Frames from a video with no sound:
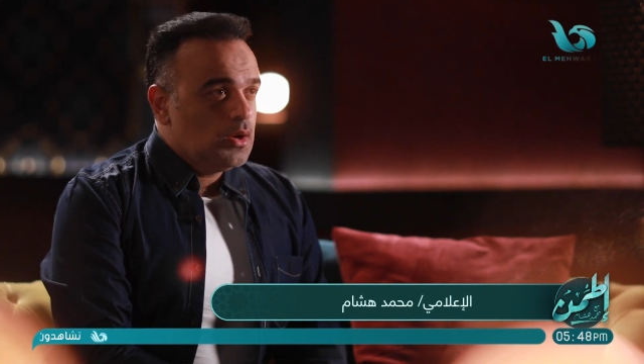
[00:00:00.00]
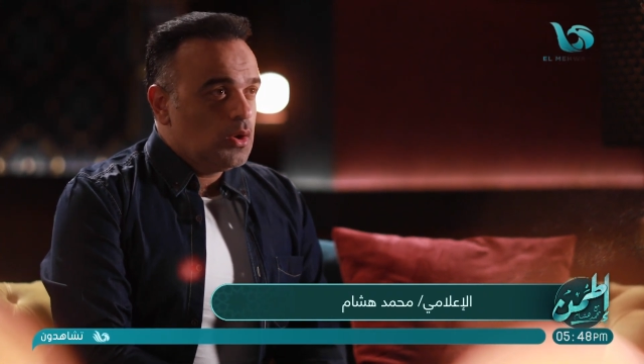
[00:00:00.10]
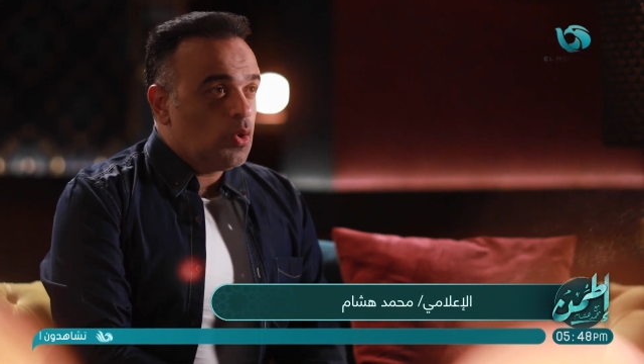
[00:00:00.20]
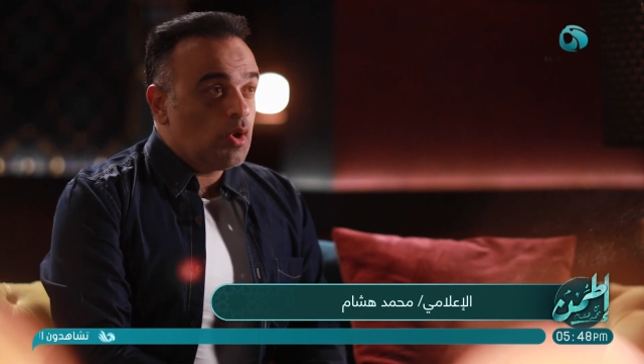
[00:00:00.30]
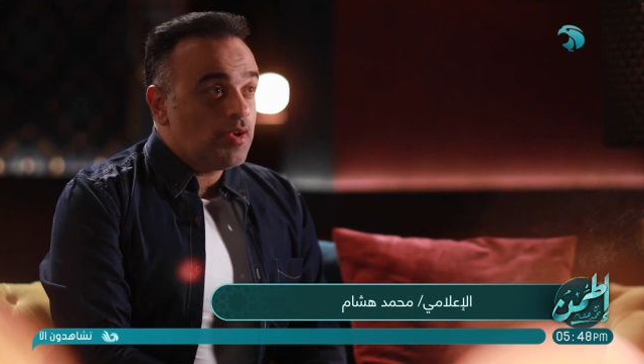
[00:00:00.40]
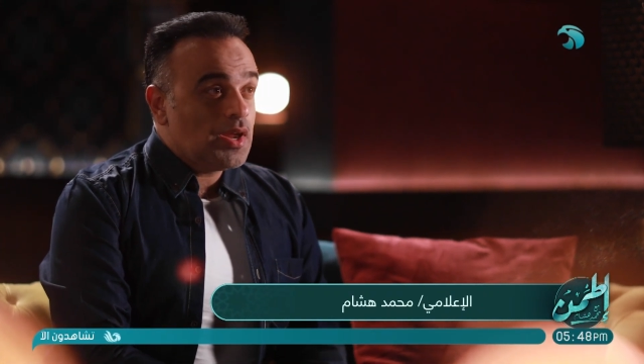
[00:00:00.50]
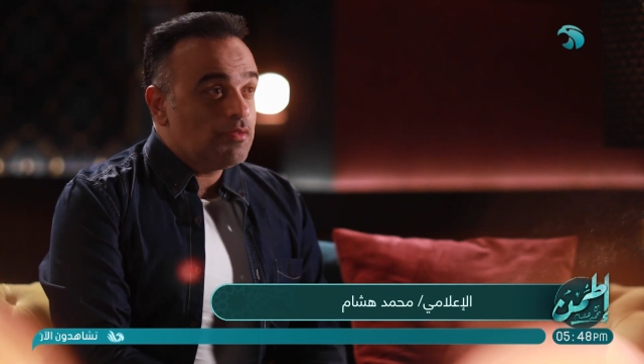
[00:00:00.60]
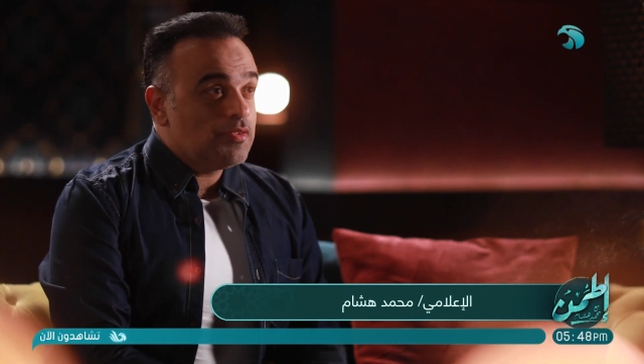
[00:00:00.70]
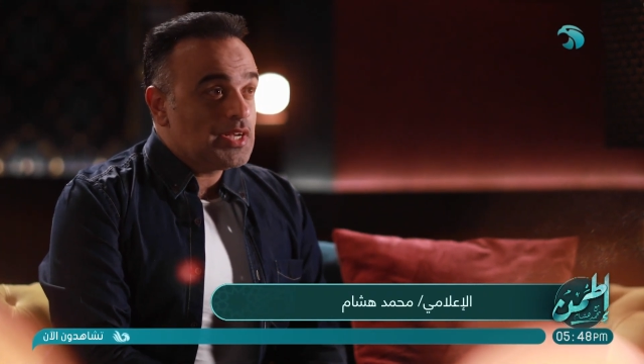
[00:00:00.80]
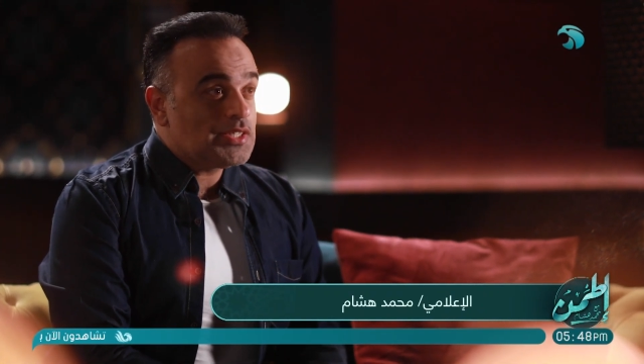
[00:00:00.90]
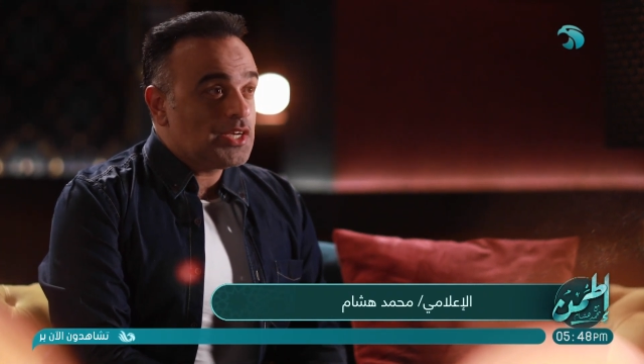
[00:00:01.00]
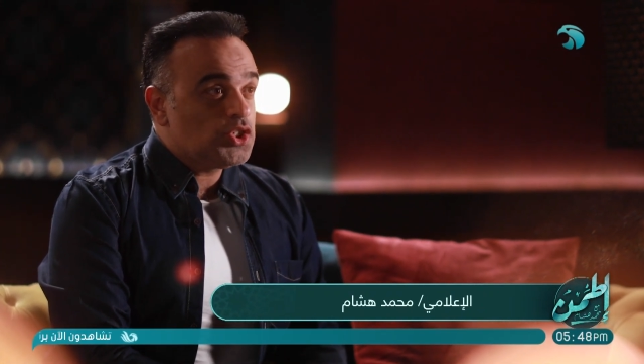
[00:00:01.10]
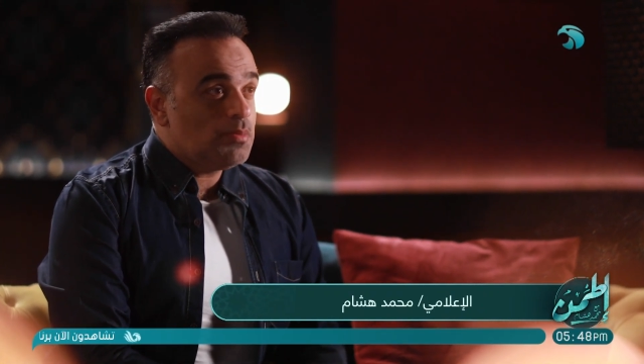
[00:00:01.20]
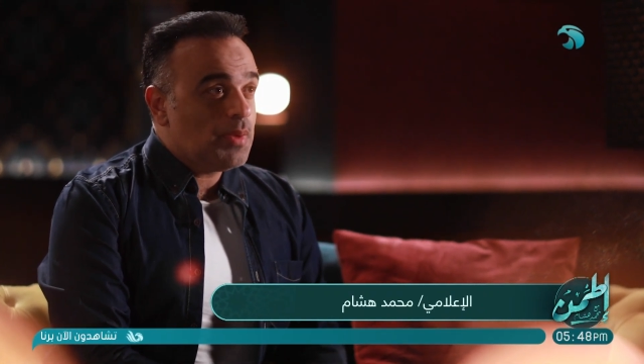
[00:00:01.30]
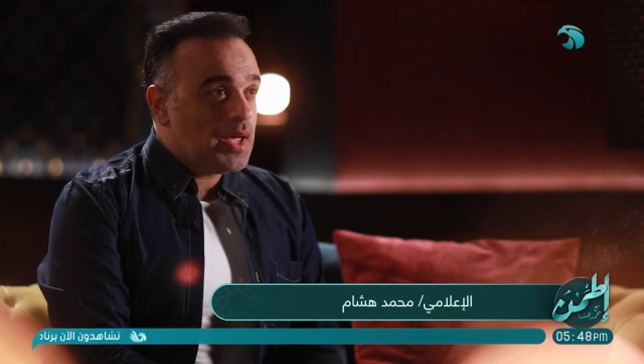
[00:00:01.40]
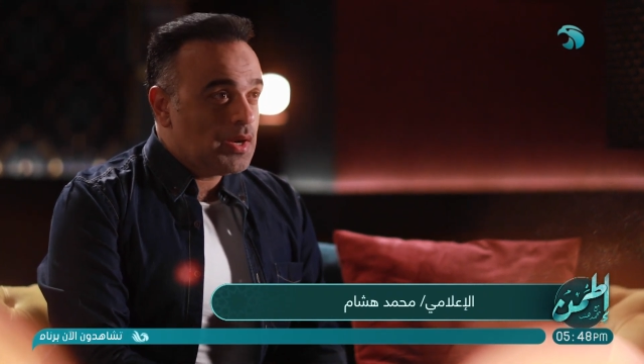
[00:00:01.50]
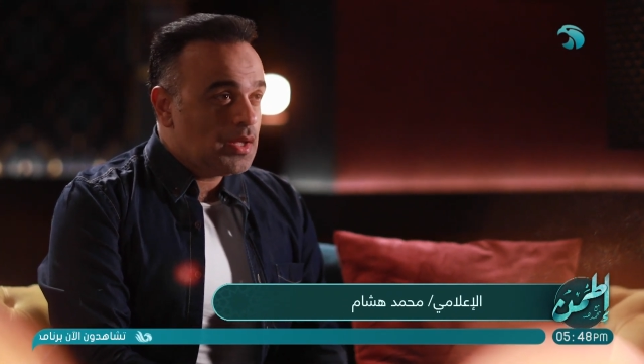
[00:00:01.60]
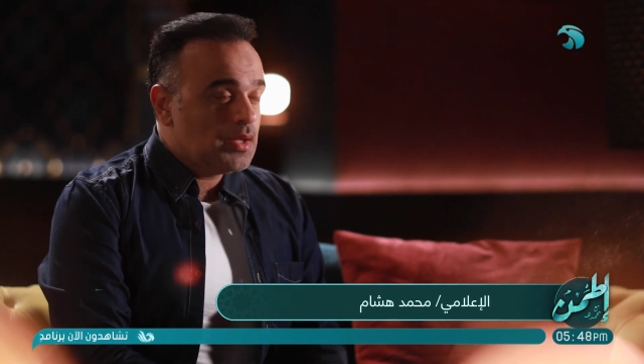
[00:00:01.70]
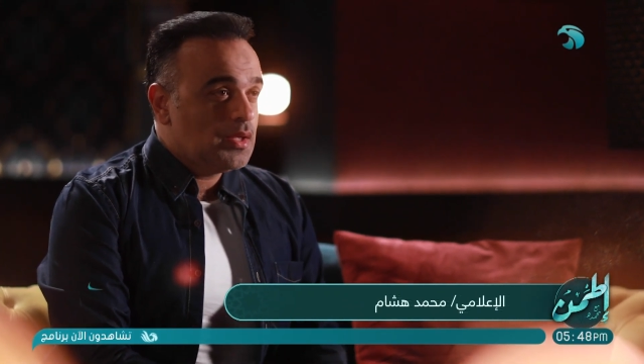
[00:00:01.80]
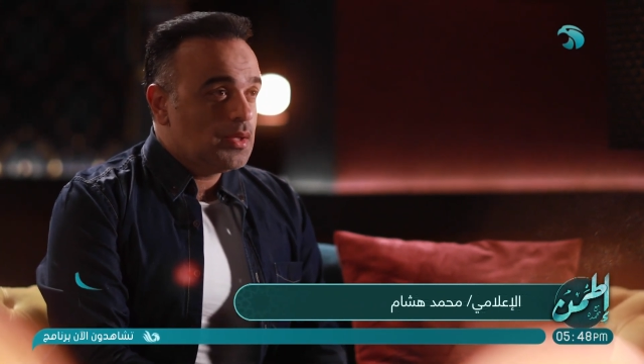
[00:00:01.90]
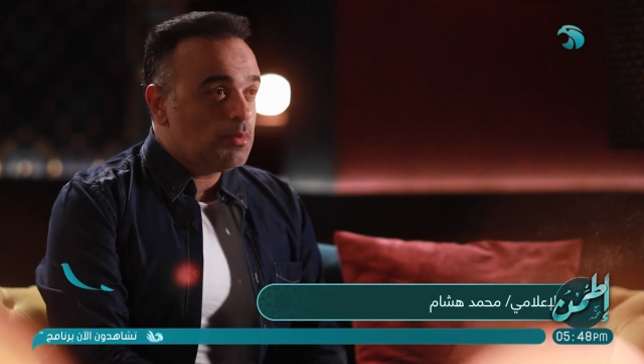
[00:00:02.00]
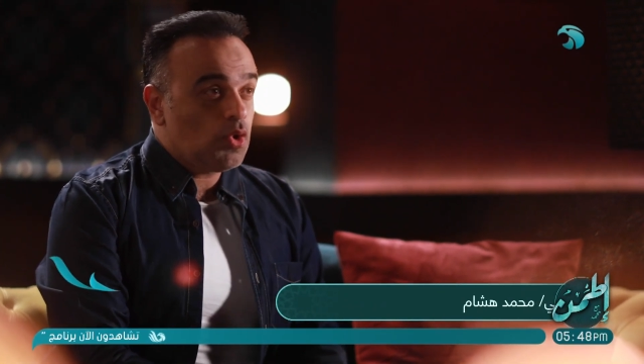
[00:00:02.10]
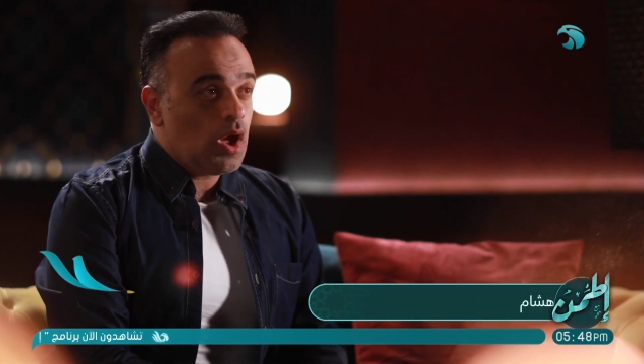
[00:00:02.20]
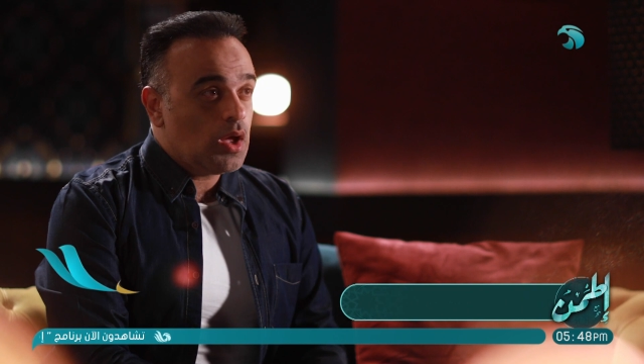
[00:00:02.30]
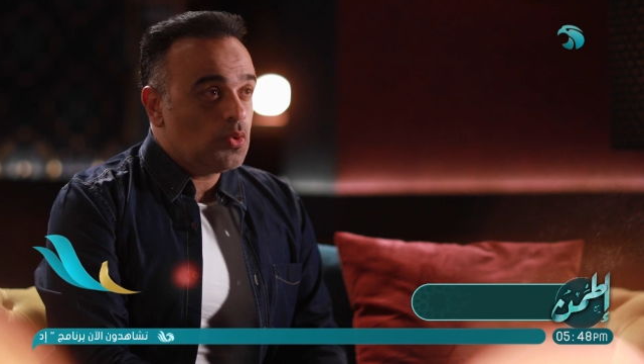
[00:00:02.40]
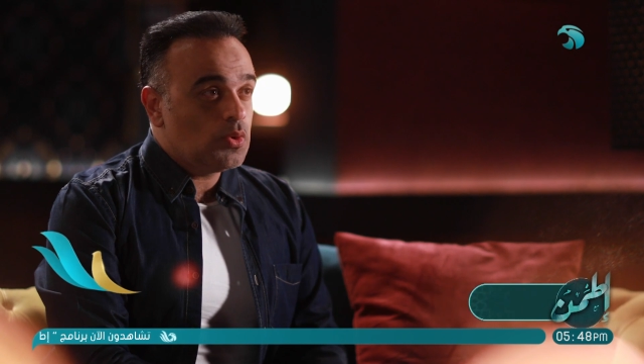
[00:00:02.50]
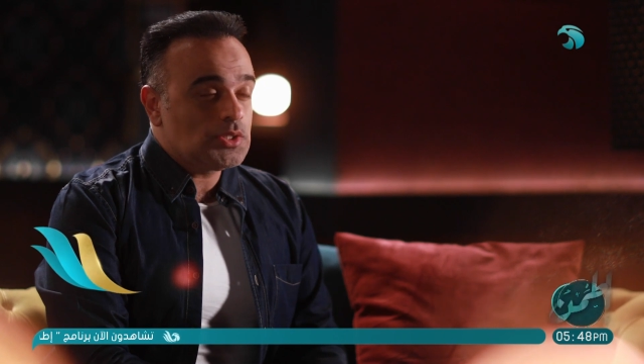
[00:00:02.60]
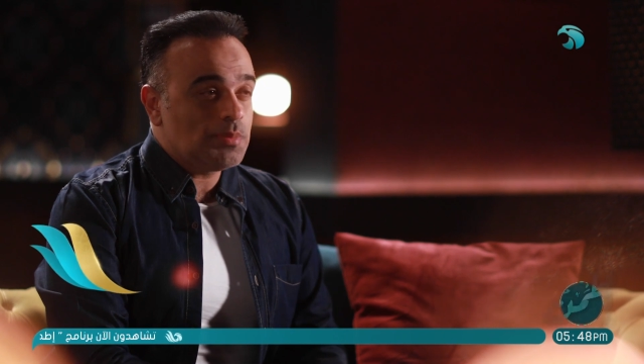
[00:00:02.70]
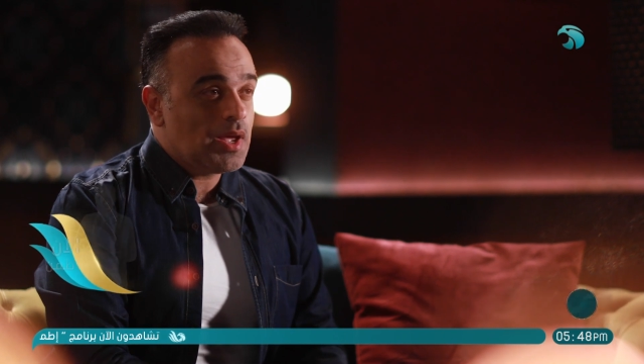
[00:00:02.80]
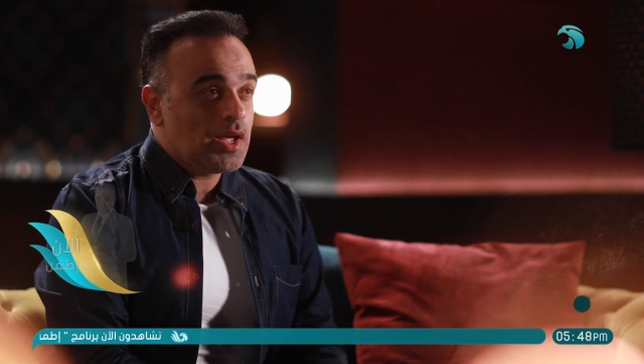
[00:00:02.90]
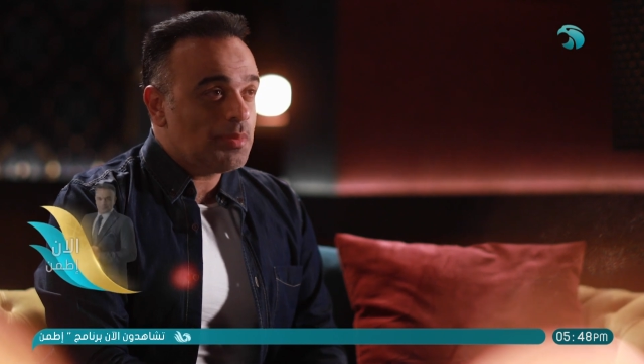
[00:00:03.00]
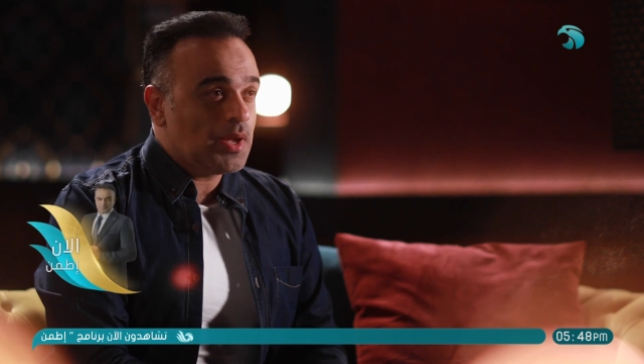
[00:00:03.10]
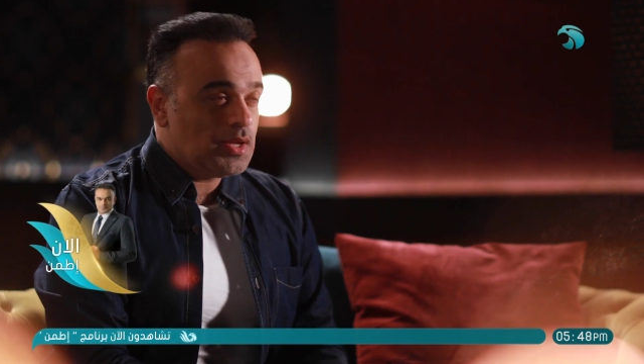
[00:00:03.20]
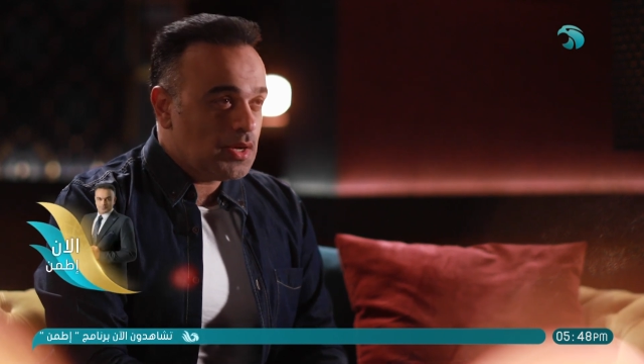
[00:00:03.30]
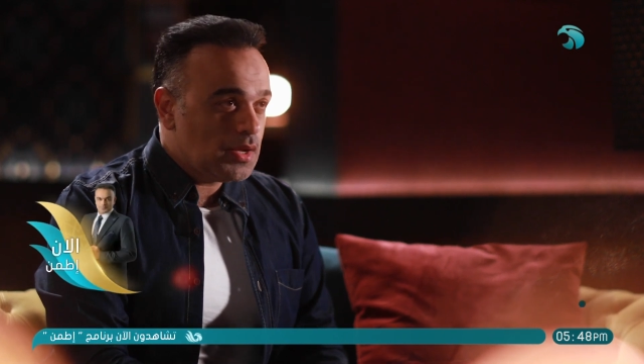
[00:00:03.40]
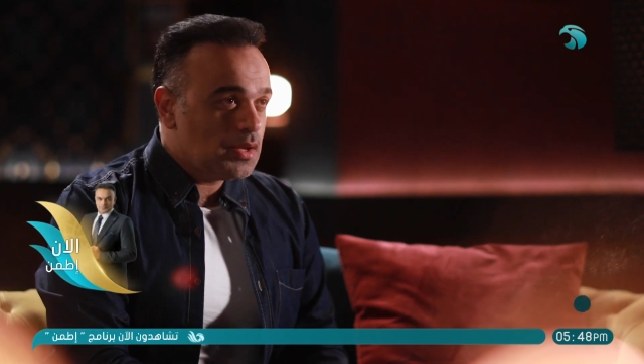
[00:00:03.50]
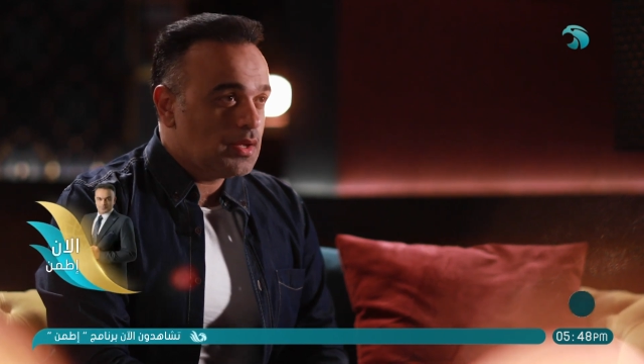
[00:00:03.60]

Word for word: هو فعلا في ناس عايشين معانا بروحها وجسمها غايب عننا